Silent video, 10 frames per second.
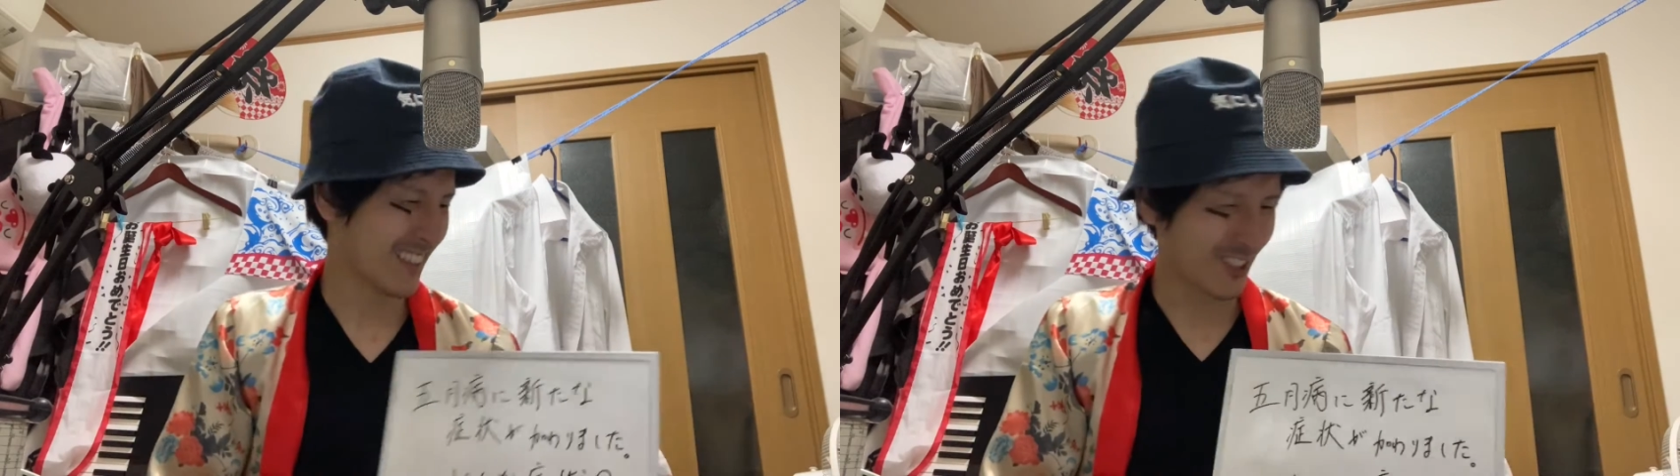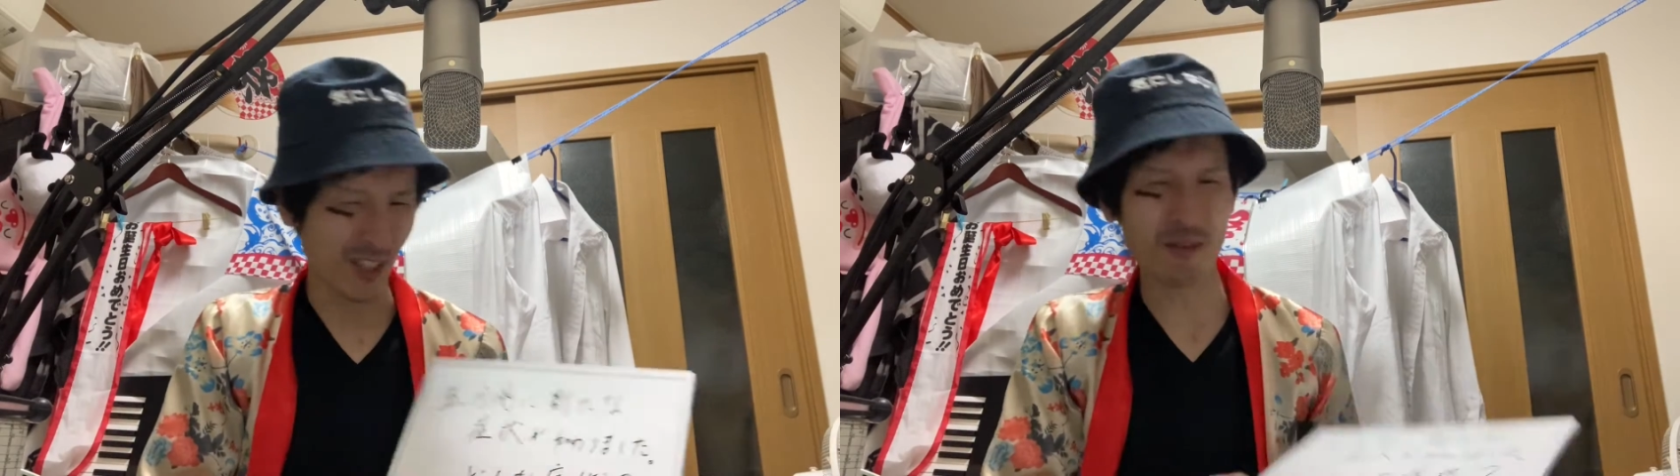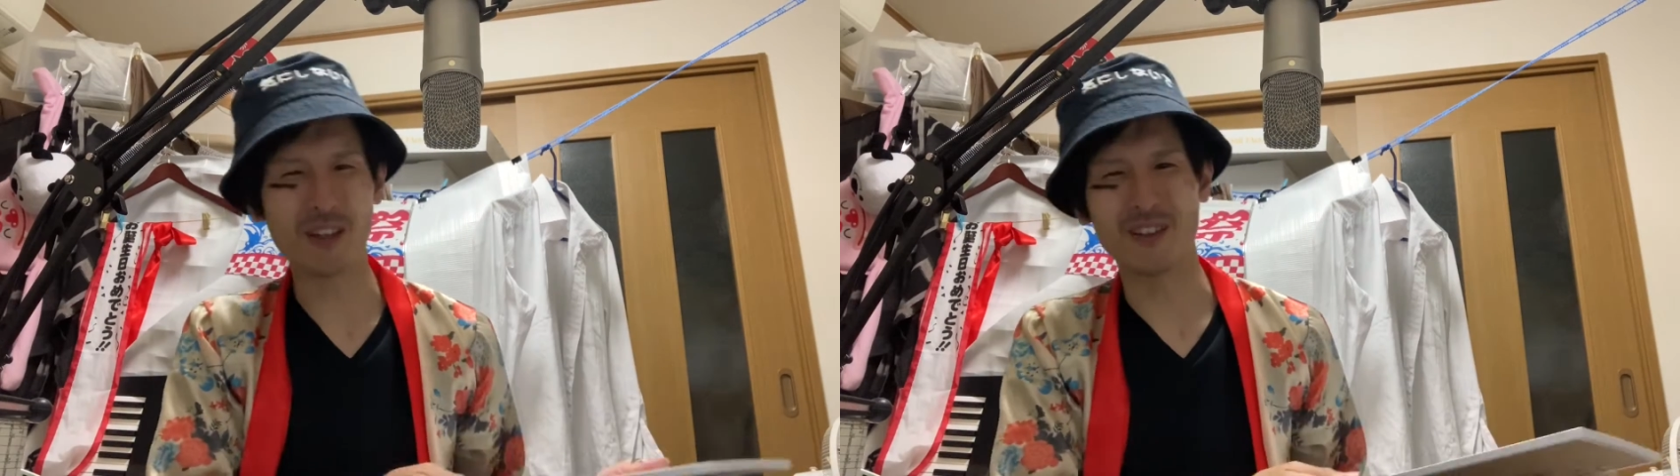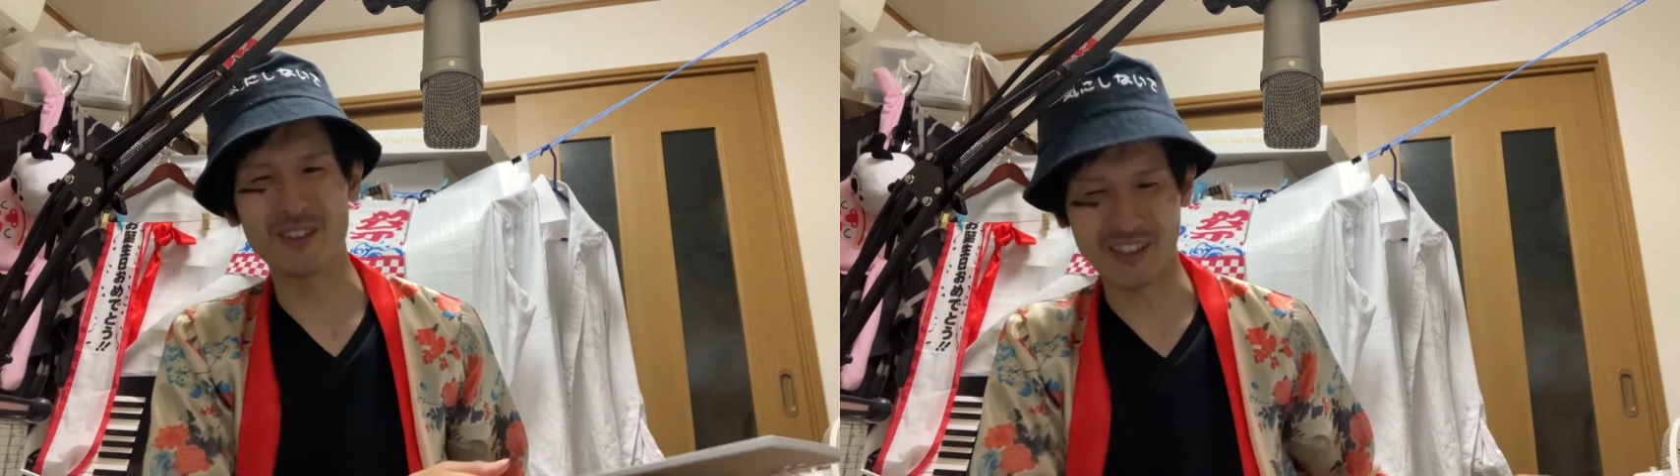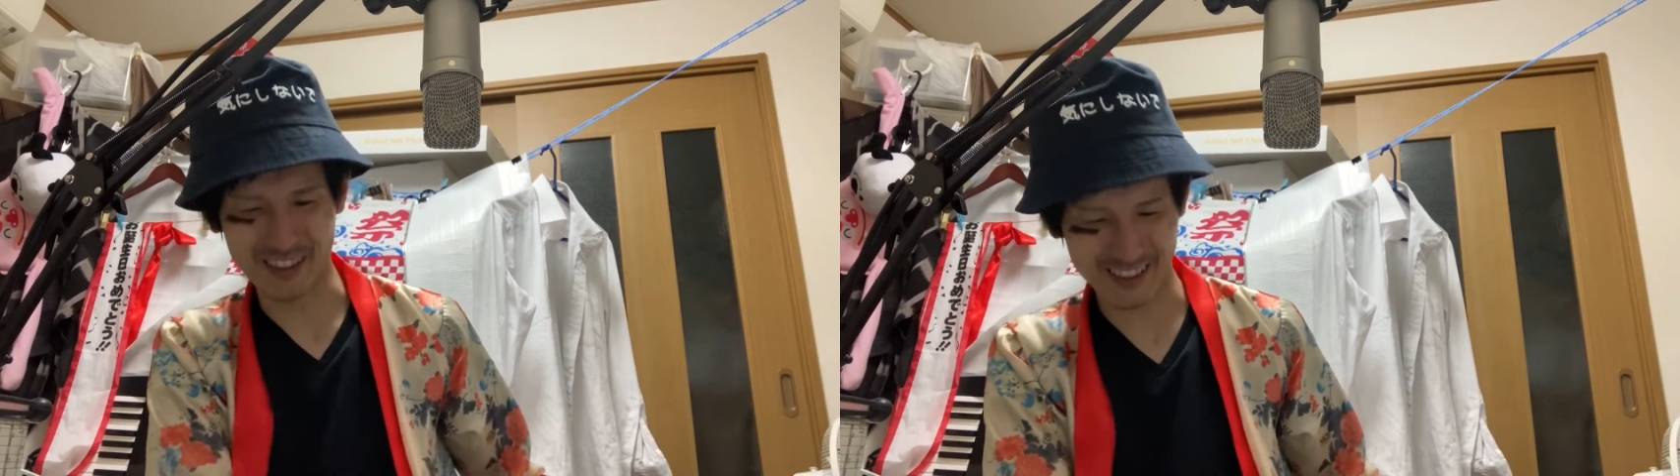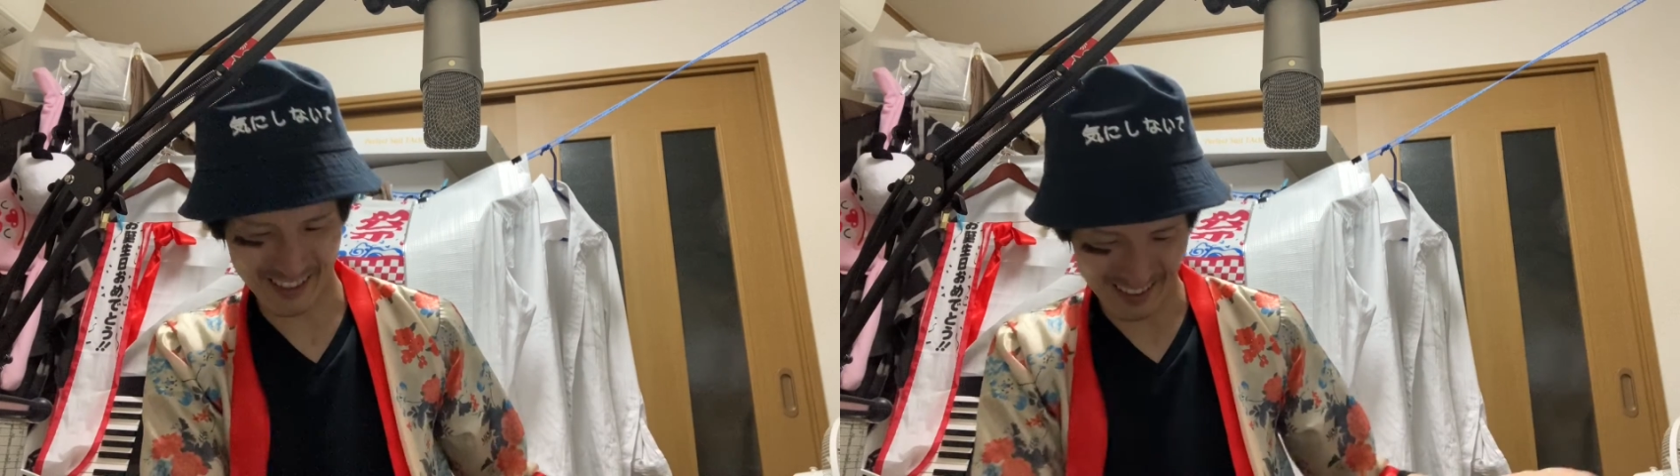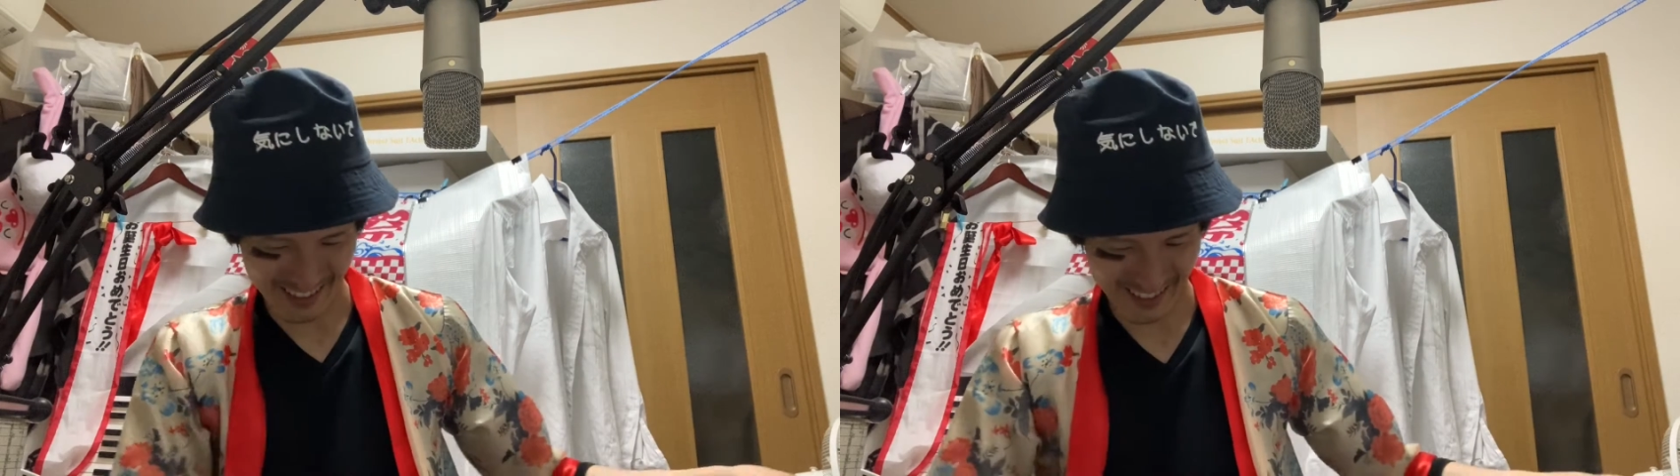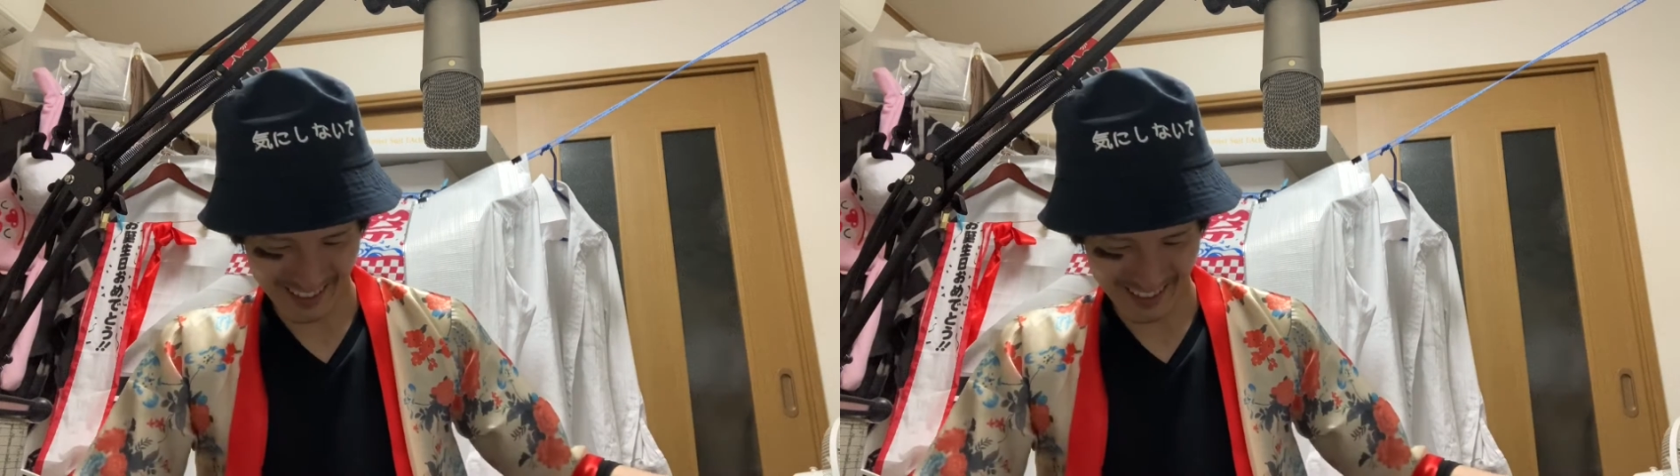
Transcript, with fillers: すりぼけでございます。